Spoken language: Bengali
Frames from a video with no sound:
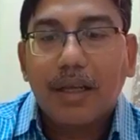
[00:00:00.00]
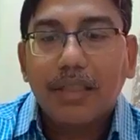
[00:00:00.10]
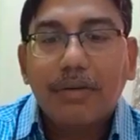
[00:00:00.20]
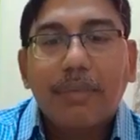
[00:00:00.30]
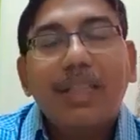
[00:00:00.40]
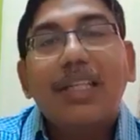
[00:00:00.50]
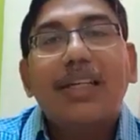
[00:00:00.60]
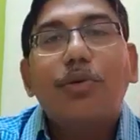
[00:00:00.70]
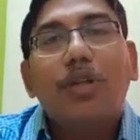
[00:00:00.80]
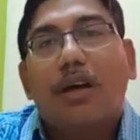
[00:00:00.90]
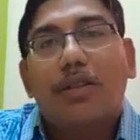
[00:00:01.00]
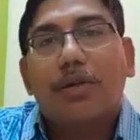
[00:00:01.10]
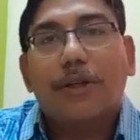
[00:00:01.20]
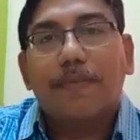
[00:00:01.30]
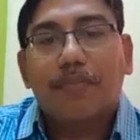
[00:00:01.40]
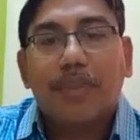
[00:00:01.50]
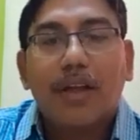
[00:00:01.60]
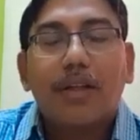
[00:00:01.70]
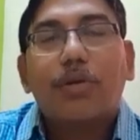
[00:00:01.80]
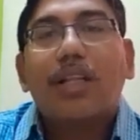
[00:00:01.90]
যেমন আমি তিনটে উদাহরণ ধরি
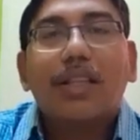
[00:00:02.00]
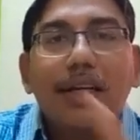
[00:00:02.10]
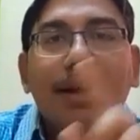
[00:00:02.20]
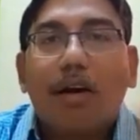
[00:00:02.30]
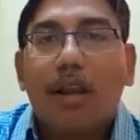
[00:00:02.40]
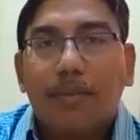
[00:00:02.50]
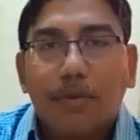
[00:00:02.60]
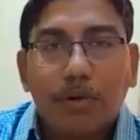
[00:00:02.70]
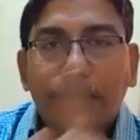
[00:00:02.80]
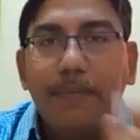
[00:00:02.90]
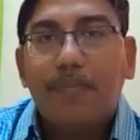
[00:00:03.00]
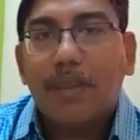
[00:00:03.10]
তোরা তিনটে কলাম করবি